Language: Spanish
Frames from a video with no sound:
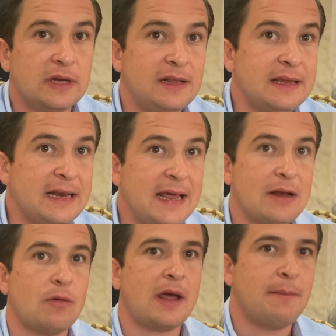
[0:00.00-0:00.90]
el
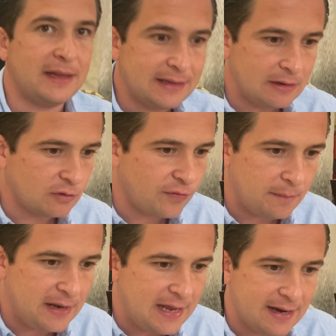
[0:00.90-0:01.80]
dinero que mandan los
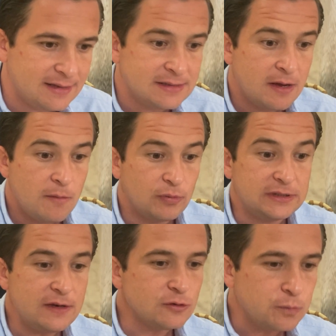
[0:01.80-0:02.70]
familiares,
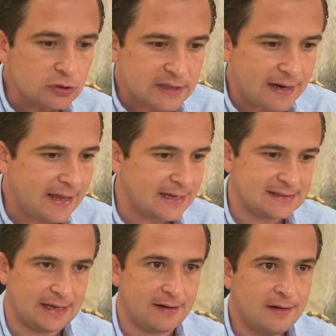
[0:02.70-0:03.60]
pues ellos buscan qué
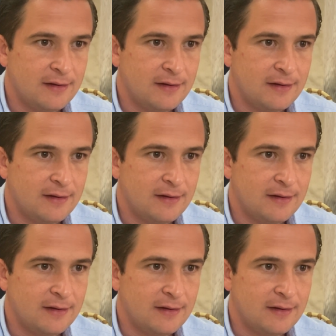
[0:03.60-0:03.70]
hacer.